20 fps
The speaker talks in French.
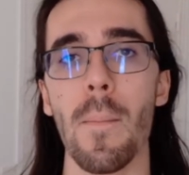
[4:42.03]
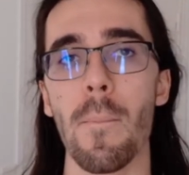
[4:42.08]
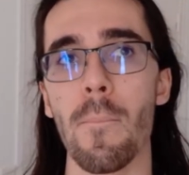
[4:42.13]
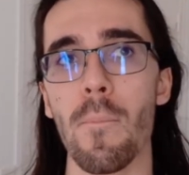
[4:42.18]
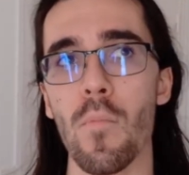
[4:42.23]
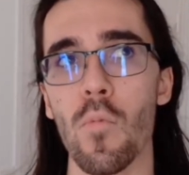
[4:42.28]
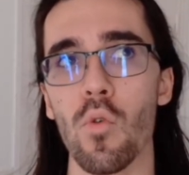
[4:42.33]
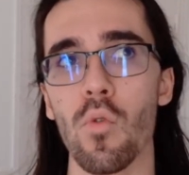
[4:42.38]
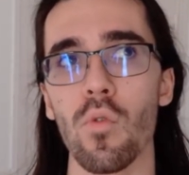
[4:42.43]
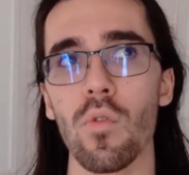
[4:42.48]

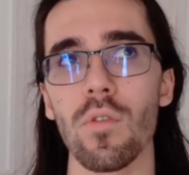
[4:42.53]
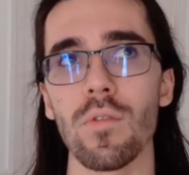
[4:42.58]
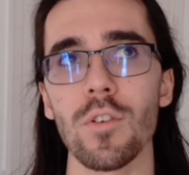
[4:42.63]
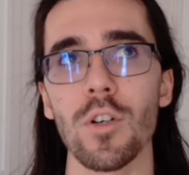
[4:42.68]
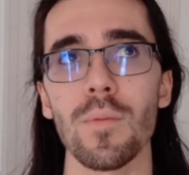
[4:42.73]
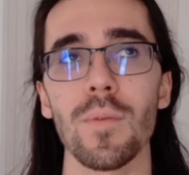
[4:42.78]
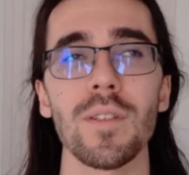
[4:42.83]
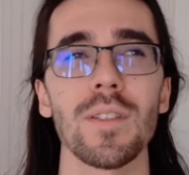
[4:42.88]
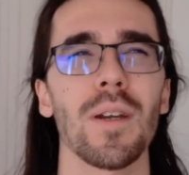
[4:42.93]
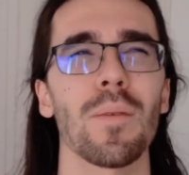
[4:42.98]
mon
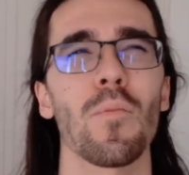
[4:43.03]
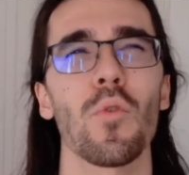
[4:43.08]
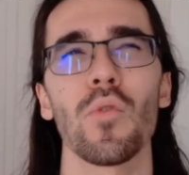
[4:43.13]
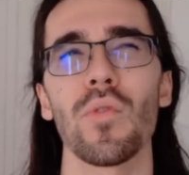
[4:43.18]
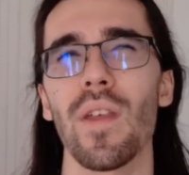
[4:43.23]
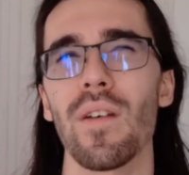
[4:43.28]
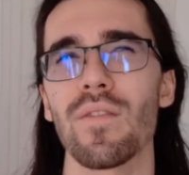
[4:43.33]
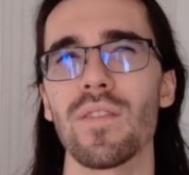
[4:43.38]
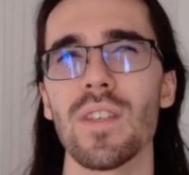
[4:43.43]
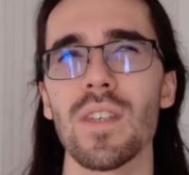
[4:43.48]
comment dire mon
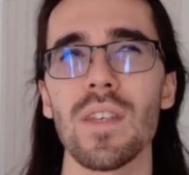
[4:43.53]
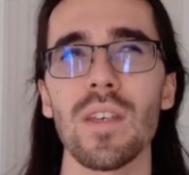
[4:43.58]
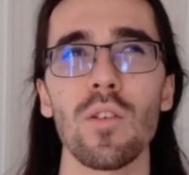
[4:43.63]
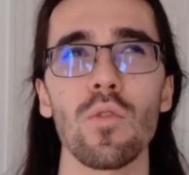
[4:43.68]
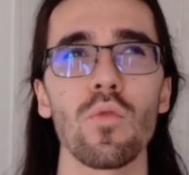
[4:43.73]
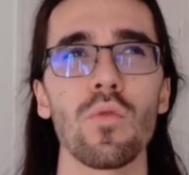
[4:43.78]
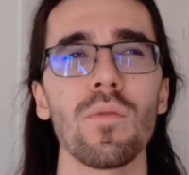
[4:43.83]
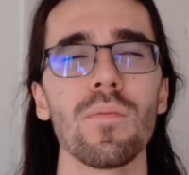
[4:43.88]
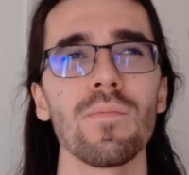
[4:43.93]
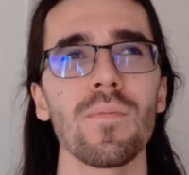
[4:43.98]
avenir
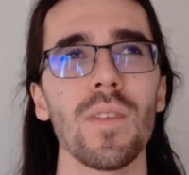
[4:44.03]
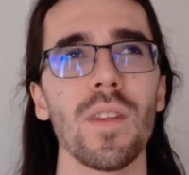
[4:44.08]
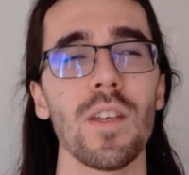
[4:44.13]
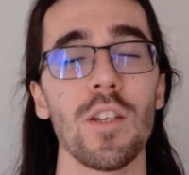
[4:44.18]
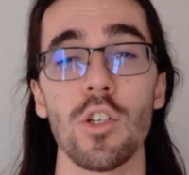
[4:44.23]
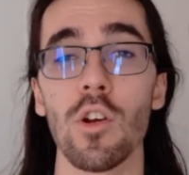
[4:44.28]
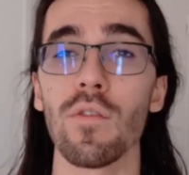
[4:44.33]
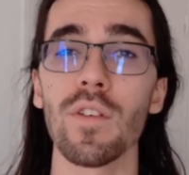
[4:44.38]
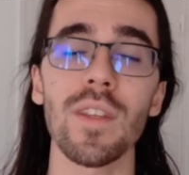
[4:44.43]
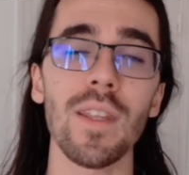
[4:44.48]
ou
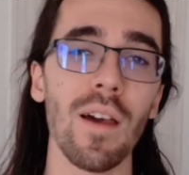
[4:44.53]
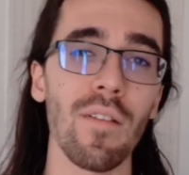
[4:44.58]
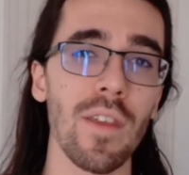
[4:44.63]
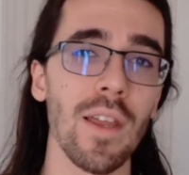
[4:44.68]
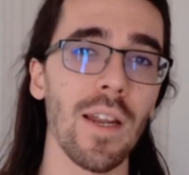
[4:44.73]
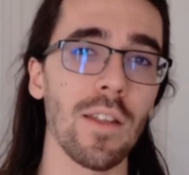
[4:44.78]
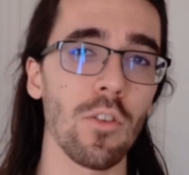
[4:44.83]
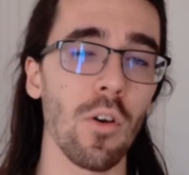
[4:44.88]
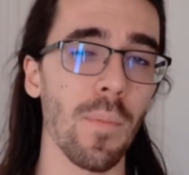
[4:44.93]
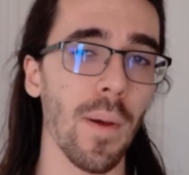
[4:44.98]
j'ai envie de travailler
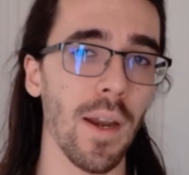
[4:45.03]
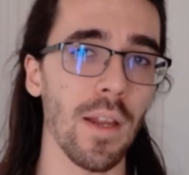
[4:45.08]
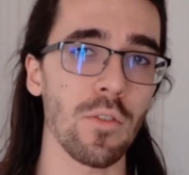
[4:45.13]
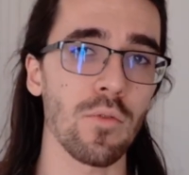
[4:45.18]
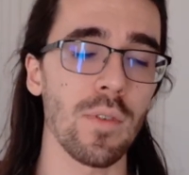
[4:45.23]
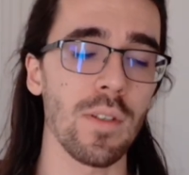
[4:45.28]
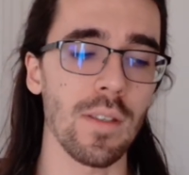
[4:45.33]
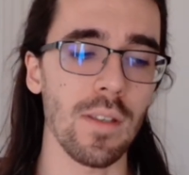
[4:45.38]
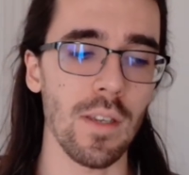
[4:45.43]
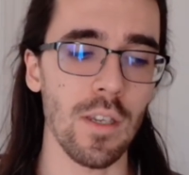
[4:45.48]
là-dedans par la
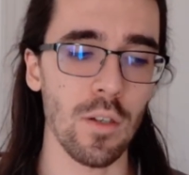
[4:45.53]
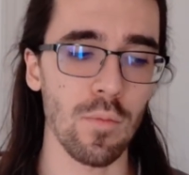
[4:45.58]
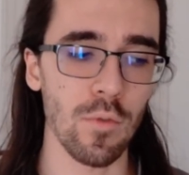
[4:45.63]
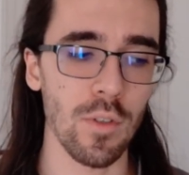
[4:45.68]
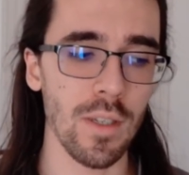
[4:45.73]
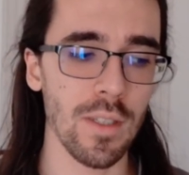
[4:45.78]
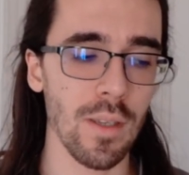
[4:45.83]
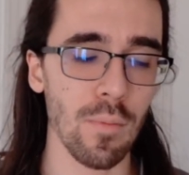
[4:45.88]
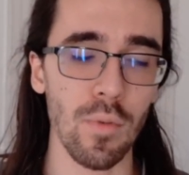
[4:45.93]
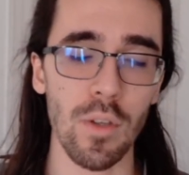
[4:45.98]
suite et je me
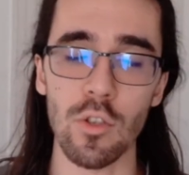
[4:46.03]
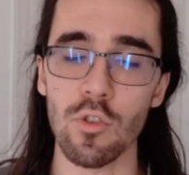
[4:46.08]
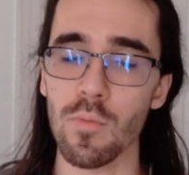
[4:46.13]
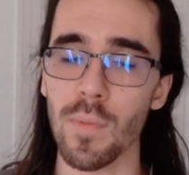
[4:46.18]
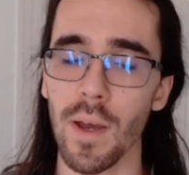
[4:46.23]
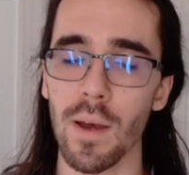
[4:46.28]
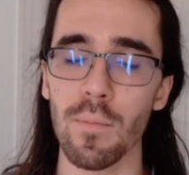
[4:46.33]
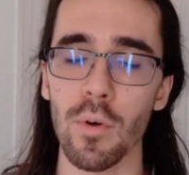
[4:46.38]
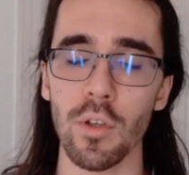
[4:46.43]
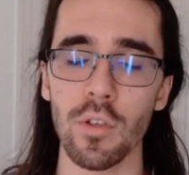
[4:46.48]
dis que ça peut être
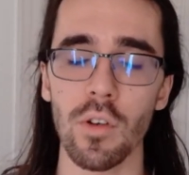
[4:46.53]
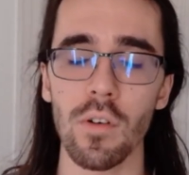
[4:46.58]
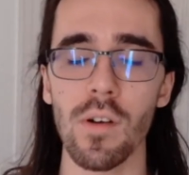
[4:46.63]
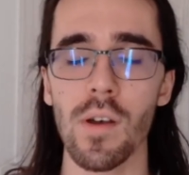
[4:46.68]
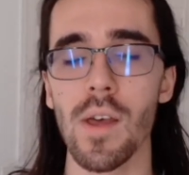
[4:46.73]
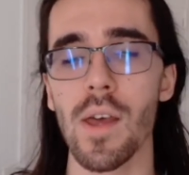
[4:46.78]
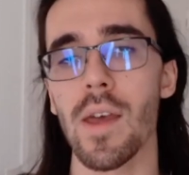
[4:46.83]
super important